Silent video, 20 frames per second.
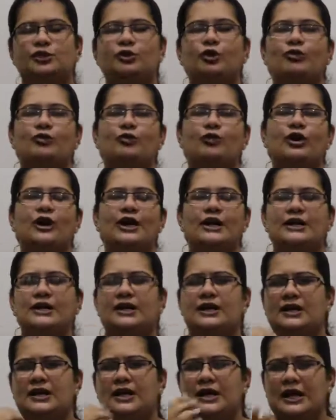तोड़फोड़ नहीं
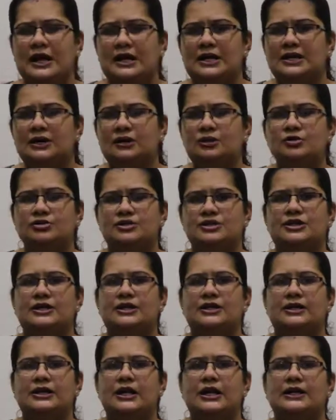करना गाली गलोच नहीं
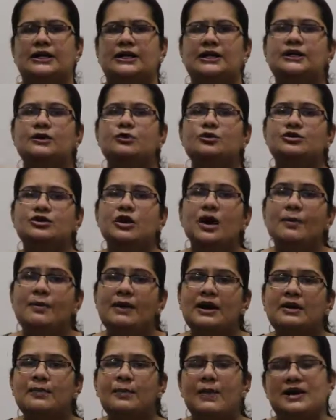करना लेकिन कुछ
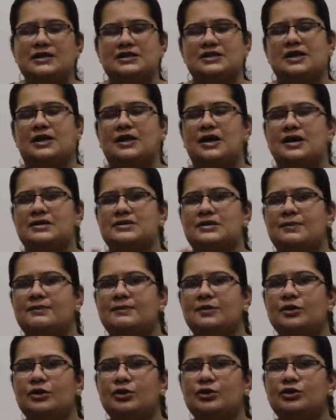कमेंट पास करना
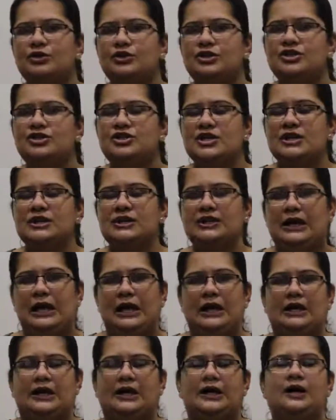सामने वाले को नीचा
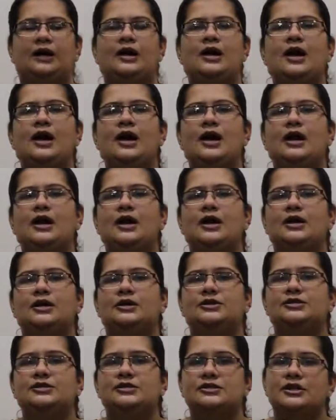दिखाना
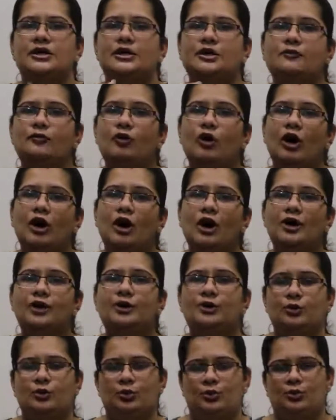जिससे कि वो
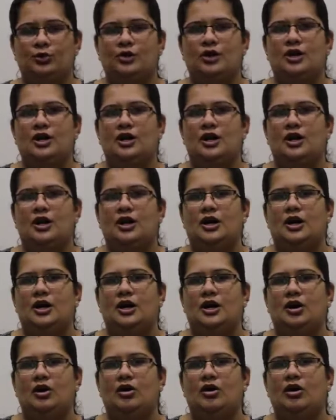हर्ट हो
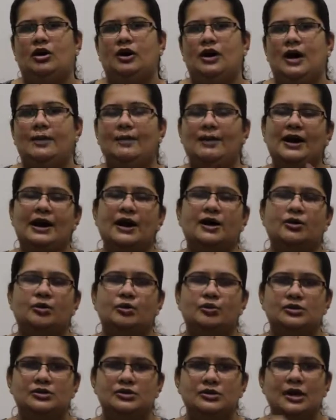और हमारा
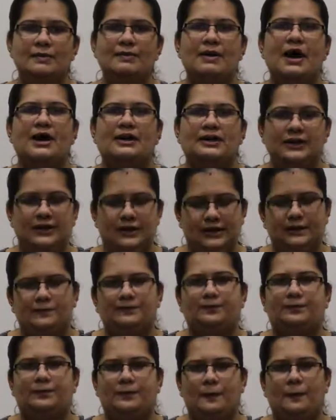गुस्सा बाहर निकले
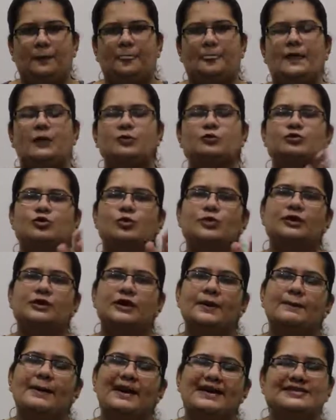उसको बोलते
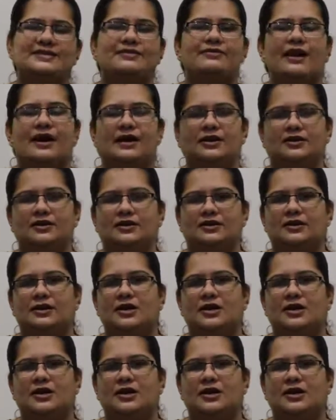हैं पैसिव एंगर